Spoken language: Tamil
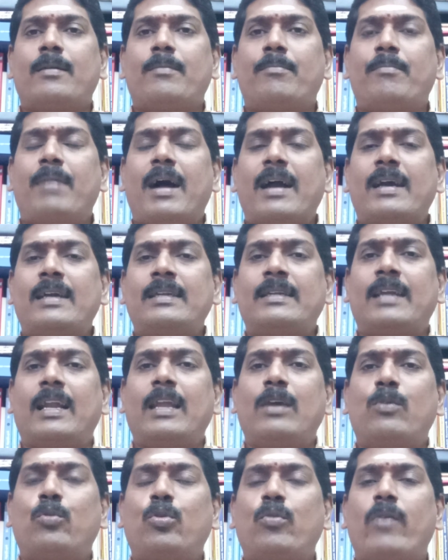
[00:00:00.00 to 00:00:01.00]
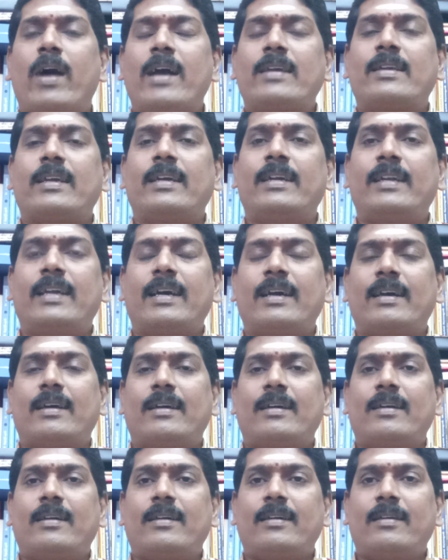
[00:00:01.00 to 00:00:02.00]
மகன்களை உருவாக்கிக்கிட
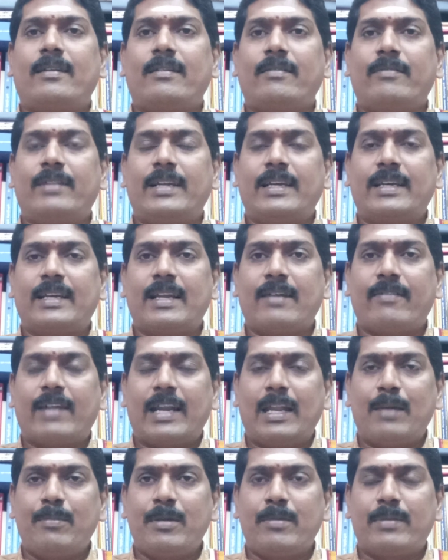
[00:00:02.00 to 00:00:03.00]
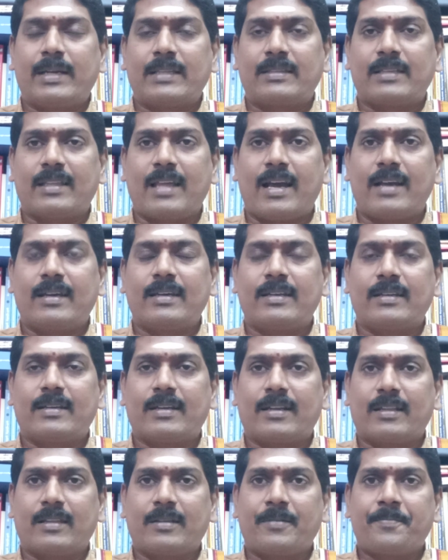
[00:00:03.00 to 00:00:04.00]
விடுகிற வல்லமை படைத்ததாக
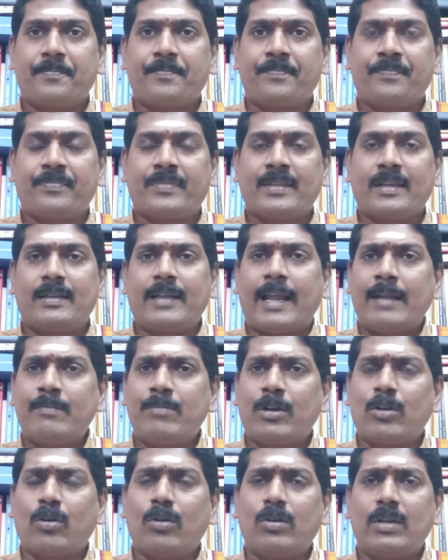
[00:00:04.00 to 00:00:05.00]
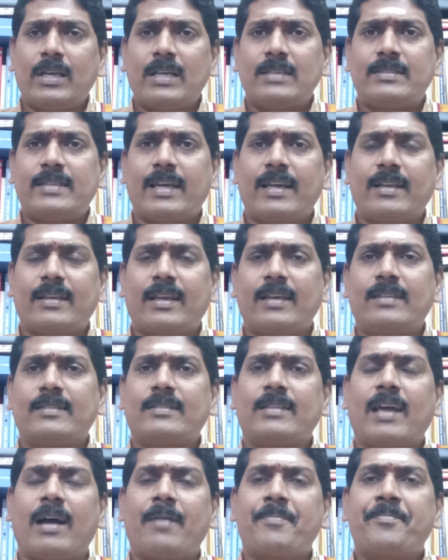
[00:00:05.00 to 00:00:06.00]
இருக்கிறது நண்பர்களுடைய சேர்க்கை
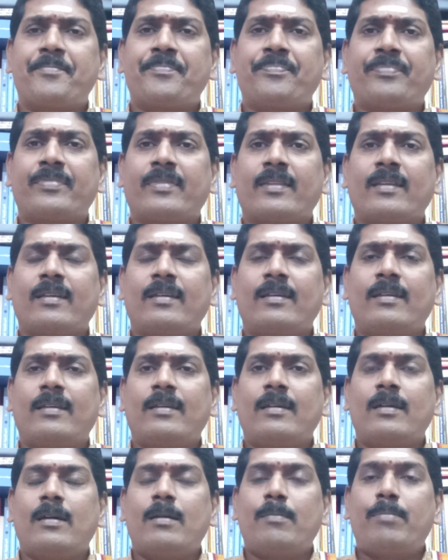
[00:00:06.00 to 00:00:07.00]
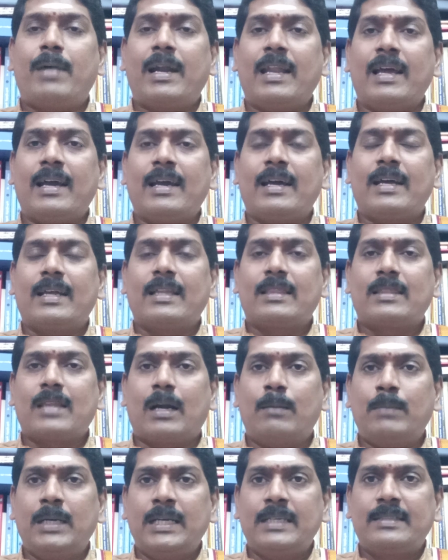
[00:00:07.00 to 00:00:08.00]
இதுதான் பல
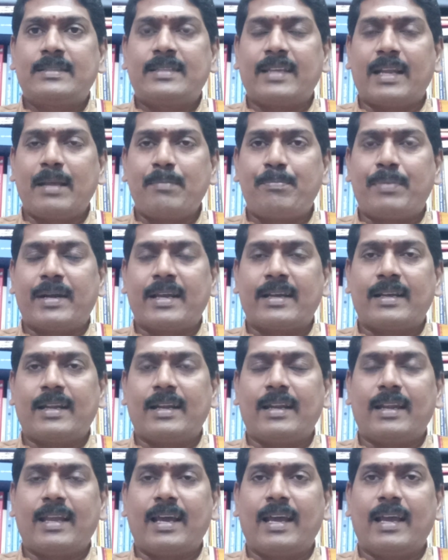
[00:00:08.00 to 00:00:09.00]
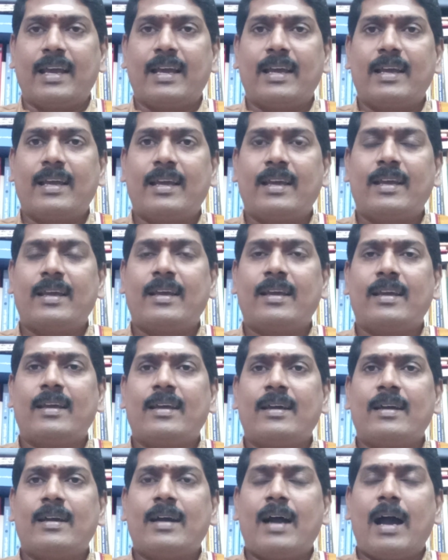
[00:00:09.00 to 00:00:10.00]
தமிழ் திரைப்படங்களில்
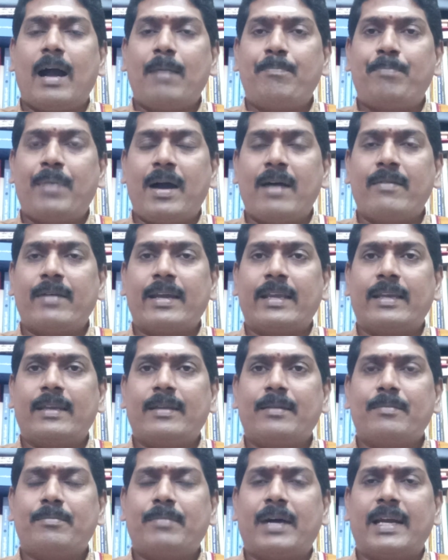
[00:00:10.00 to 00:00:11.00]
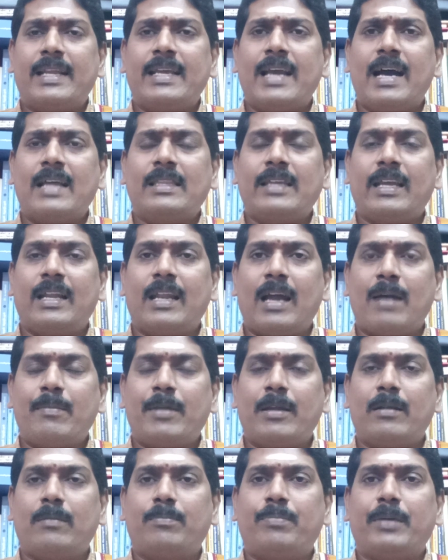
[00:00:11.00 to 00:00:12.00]
அப்பாவை மரியாதை
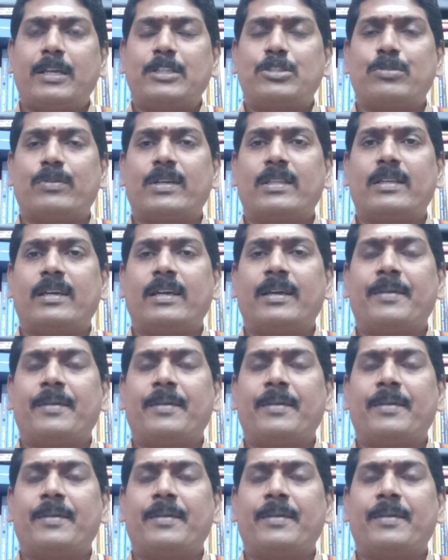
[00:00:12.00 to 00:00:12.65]
இல்லாமல் பேசுவது